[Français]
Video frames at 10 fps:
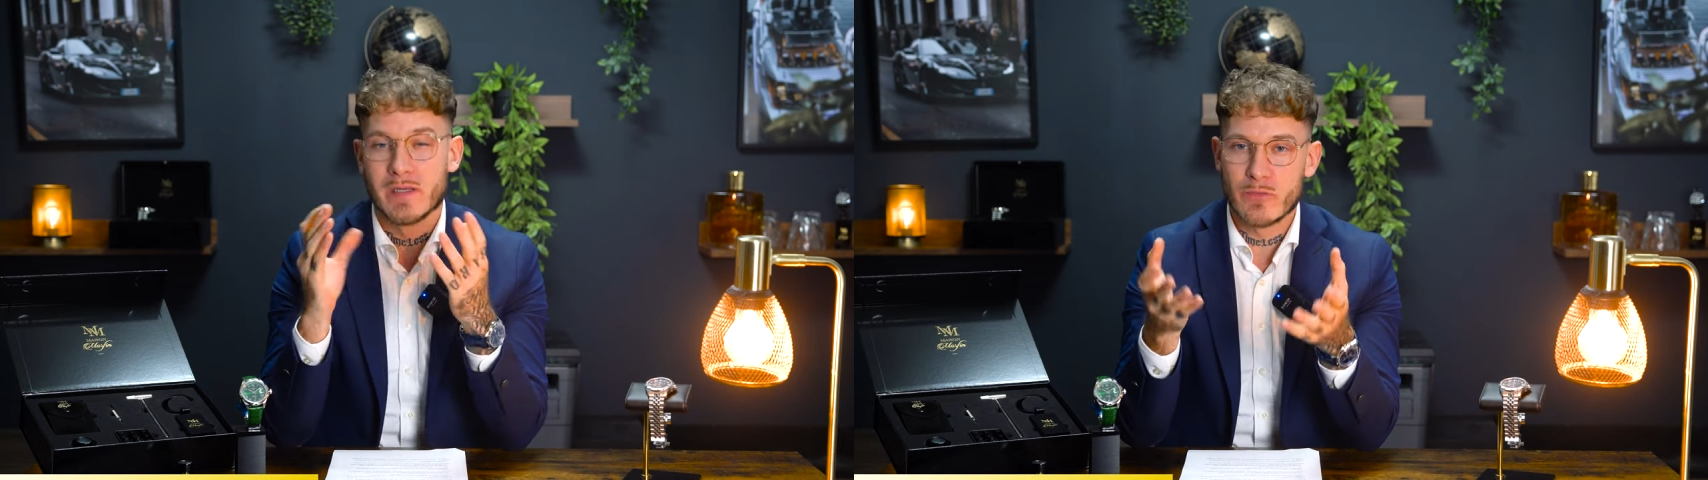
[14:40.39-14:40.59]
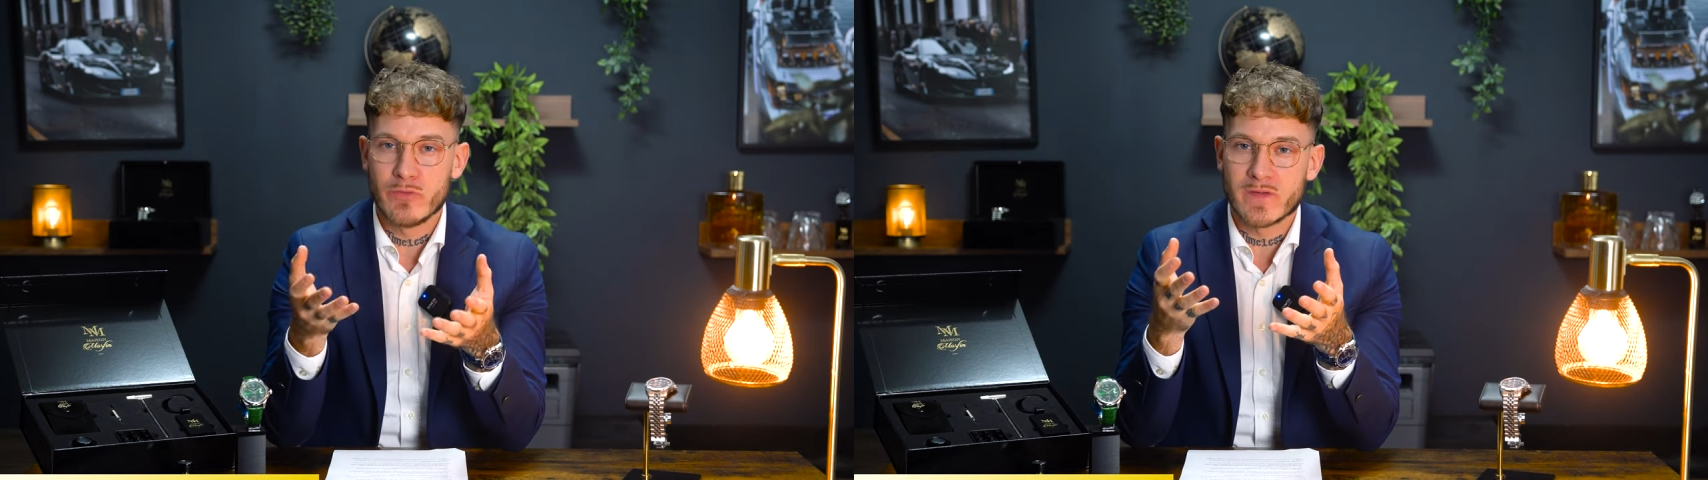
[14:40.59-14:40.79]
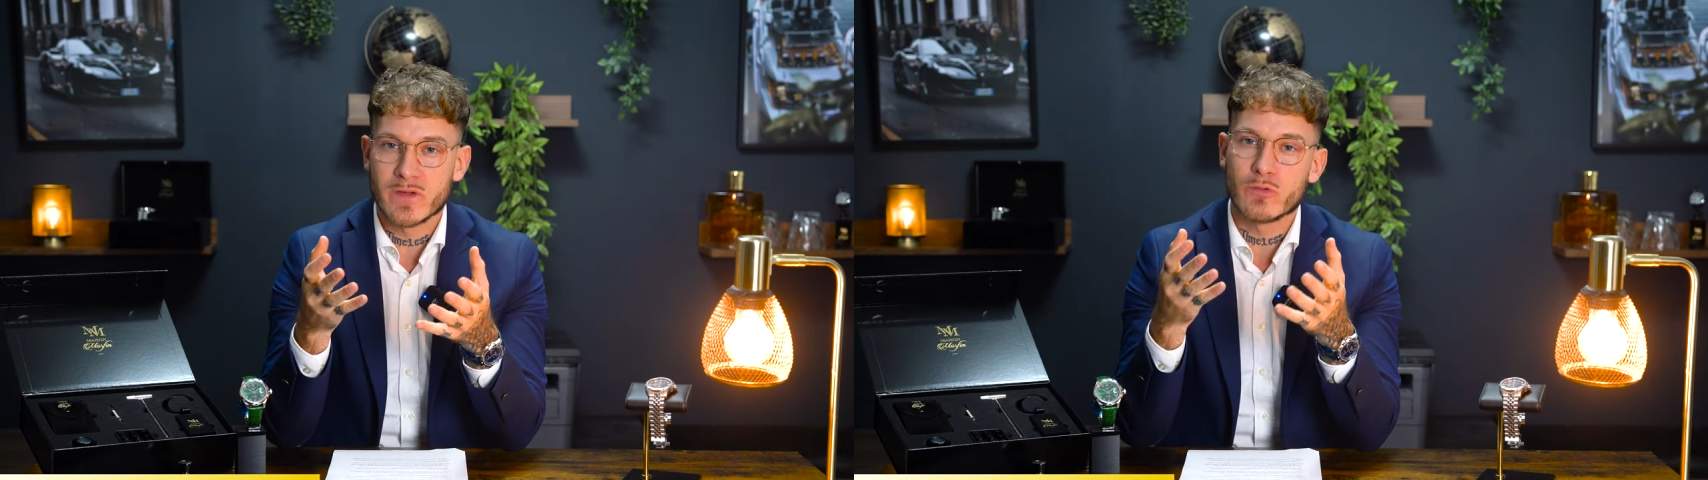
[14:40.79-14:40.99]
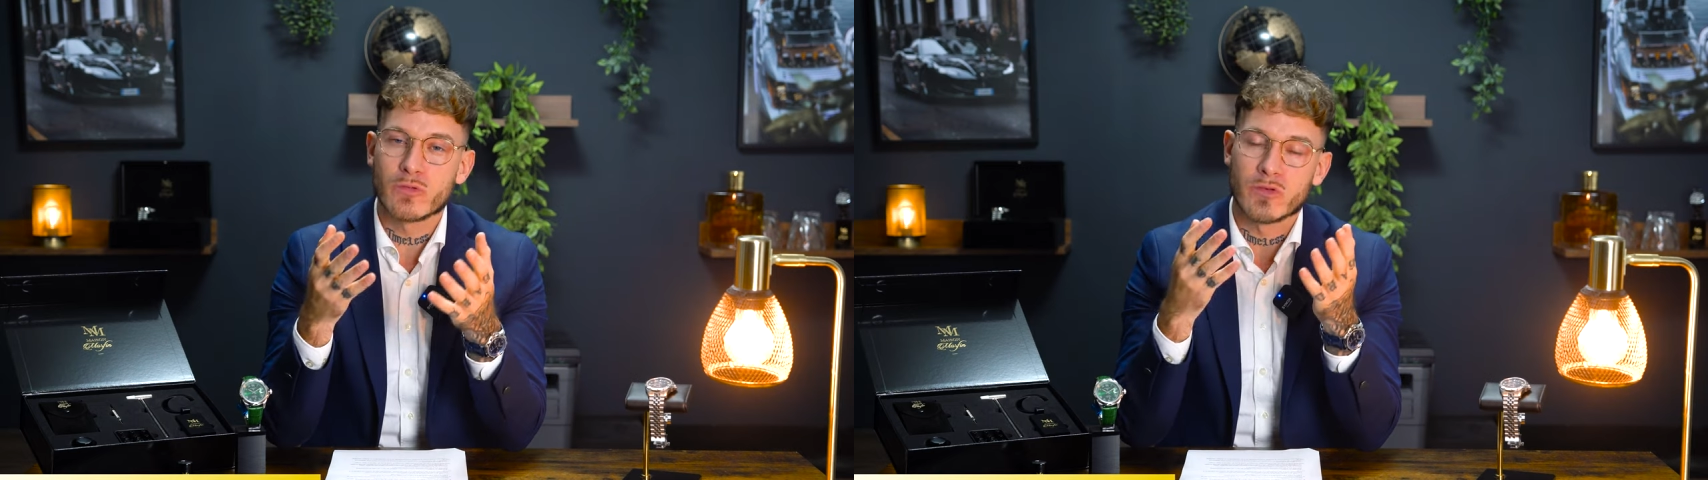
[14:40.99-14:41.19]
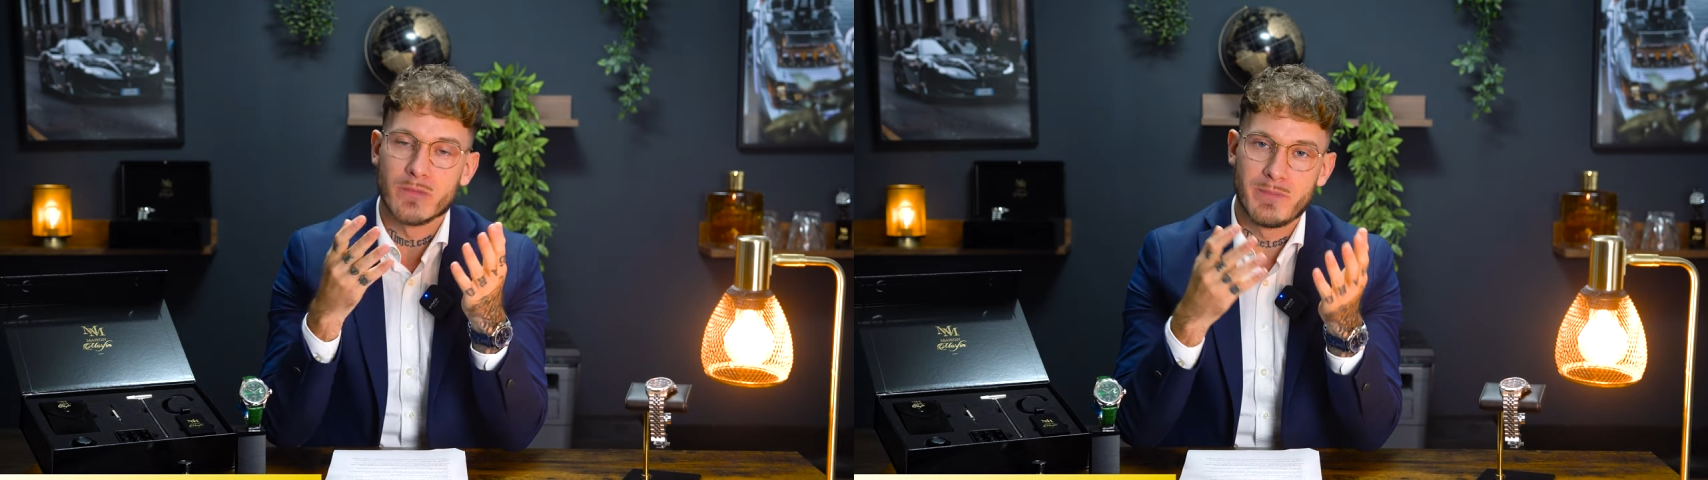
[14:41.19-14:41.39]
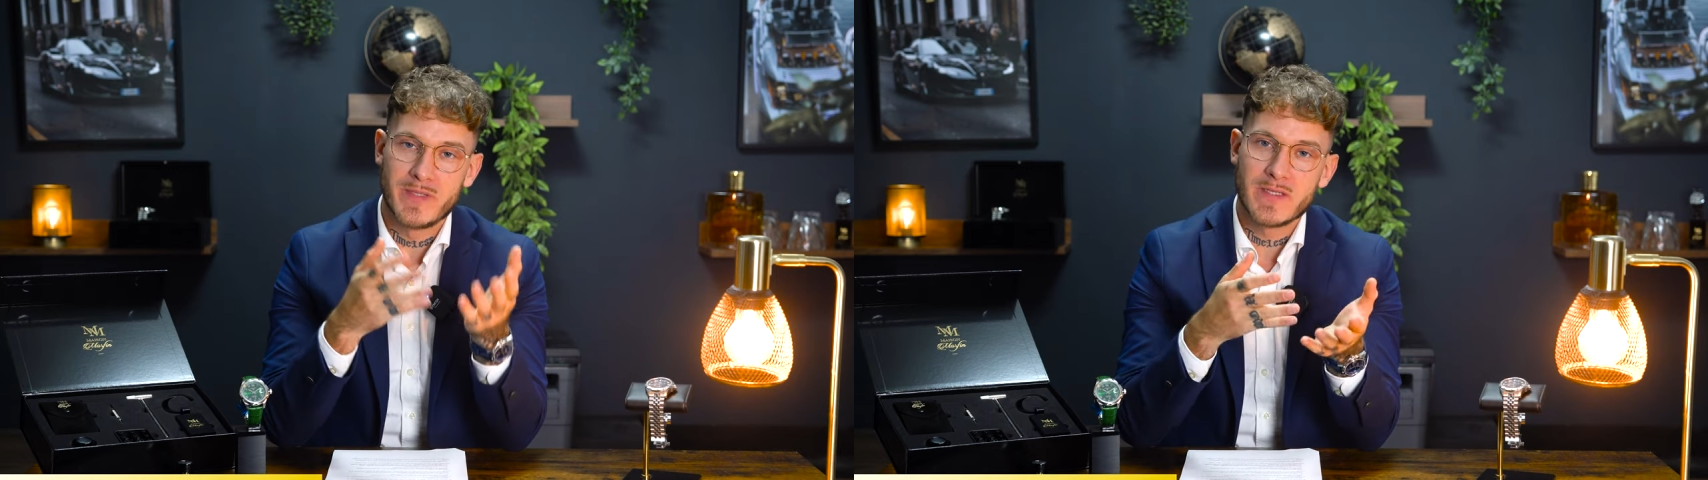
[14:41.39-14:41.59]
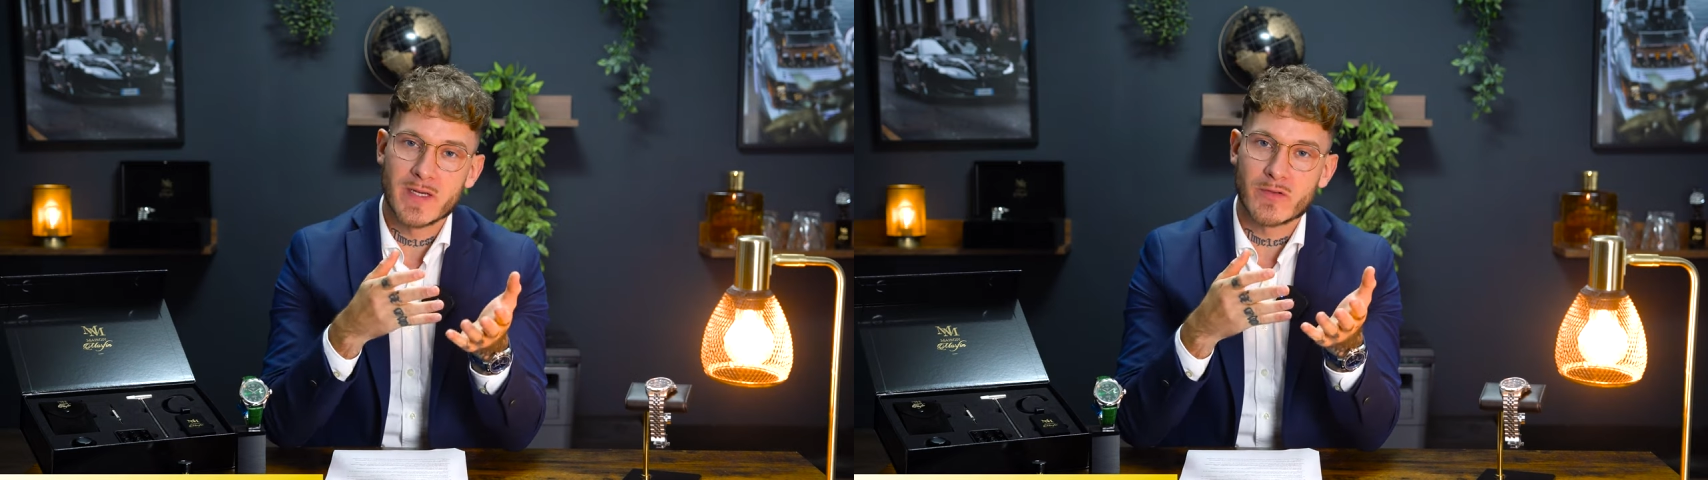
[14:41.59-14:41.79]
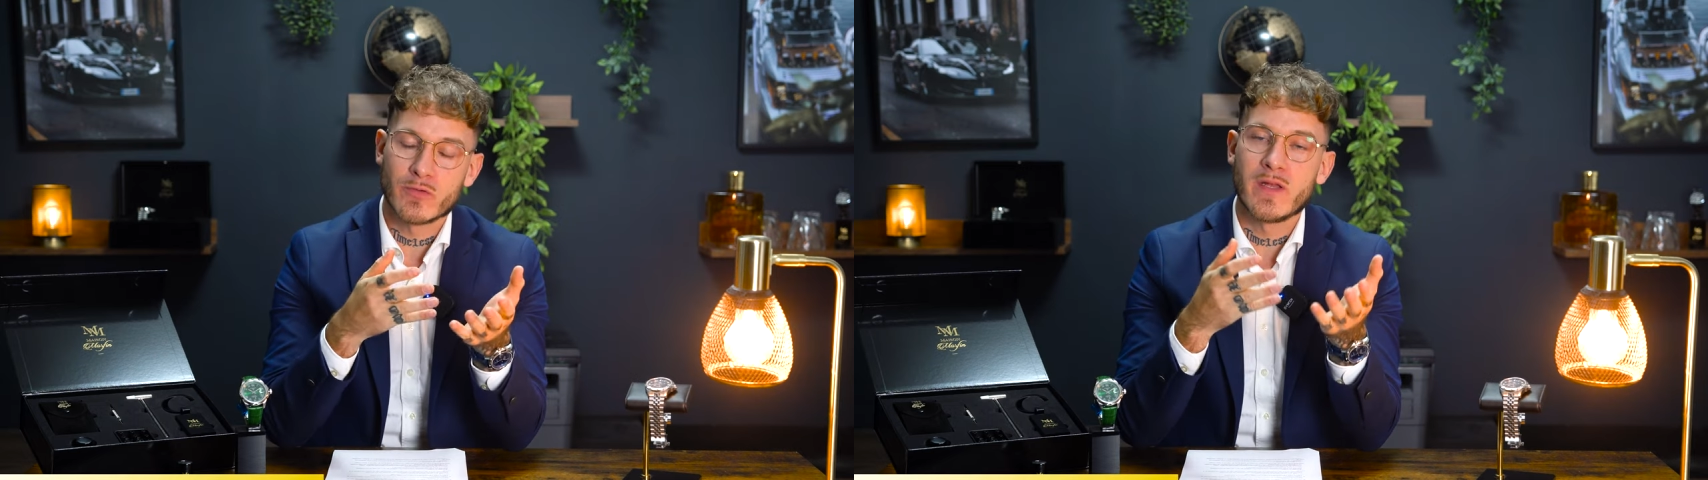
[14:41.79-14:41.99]
La lunette est donc
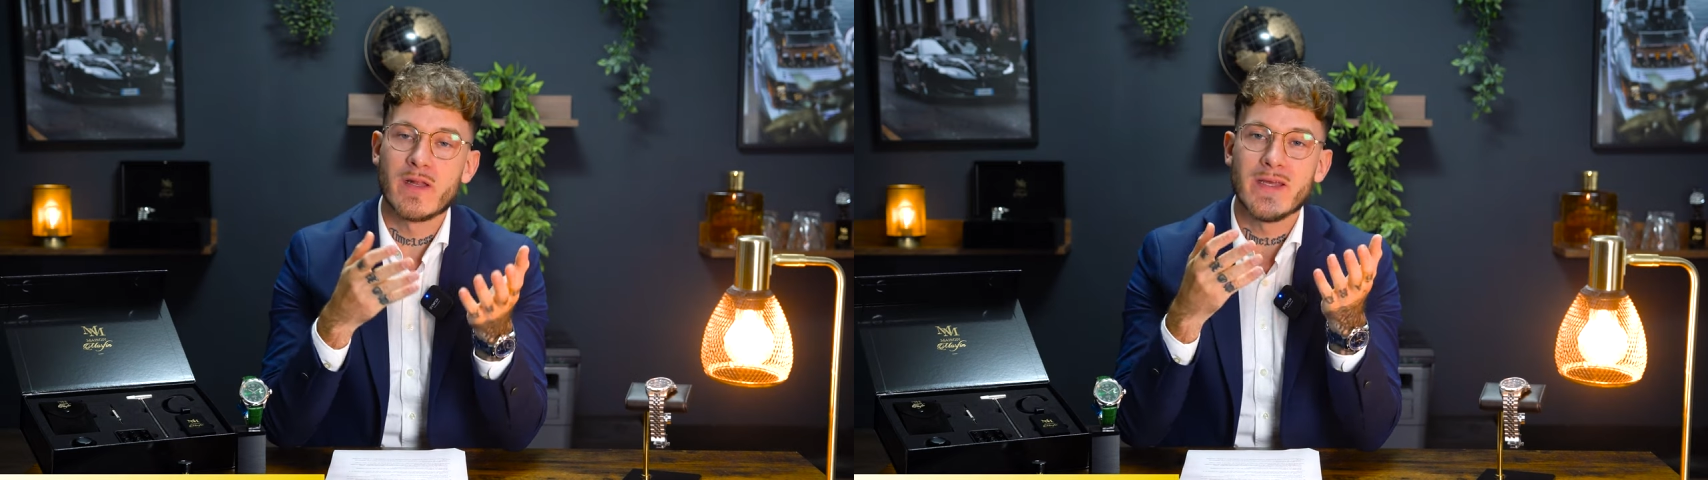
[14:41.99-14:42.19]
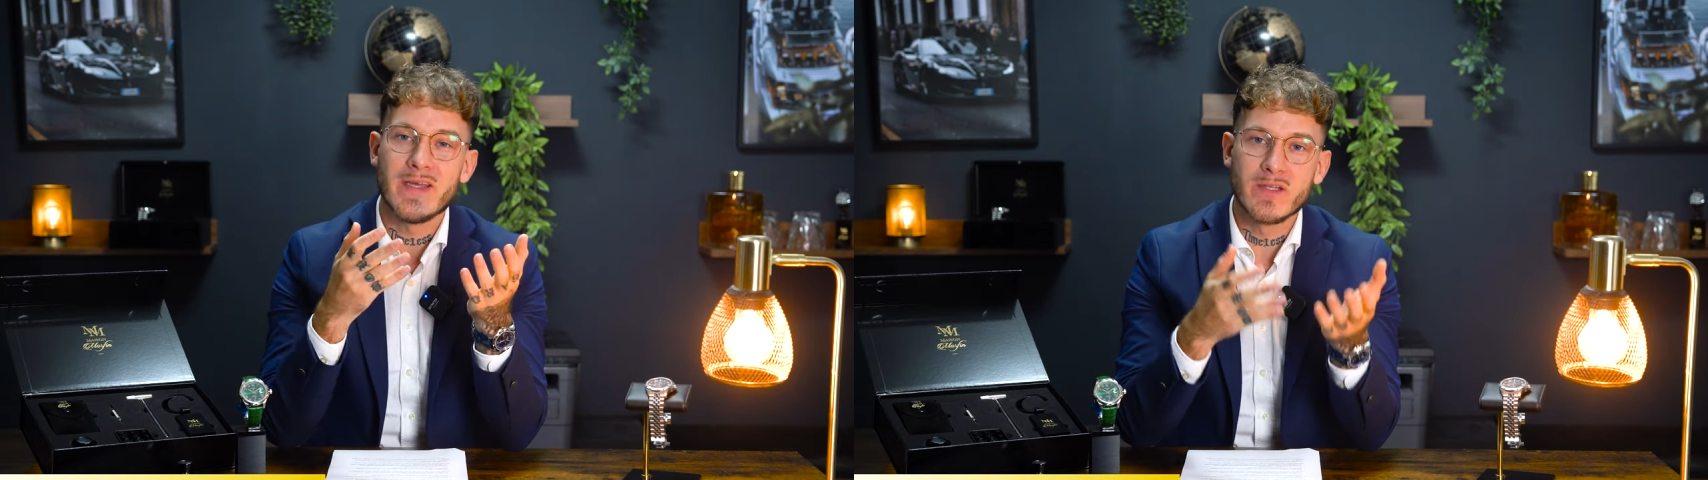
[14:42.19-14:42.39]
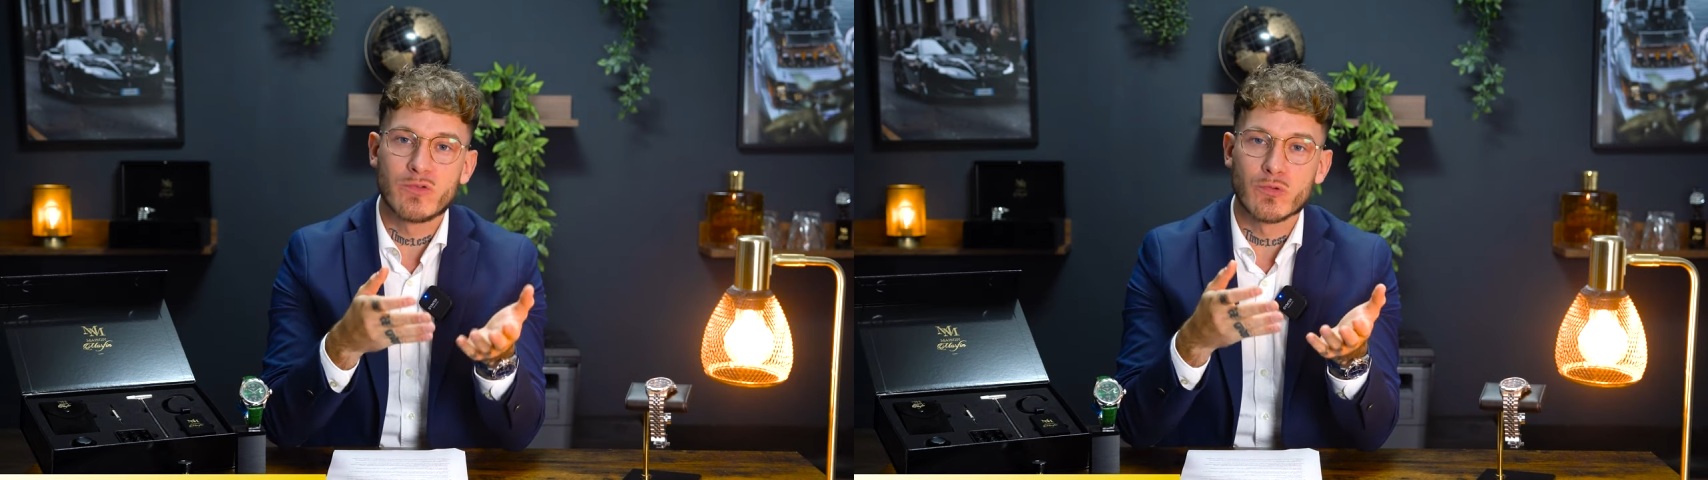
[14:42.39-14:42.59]
bidirectionnelle et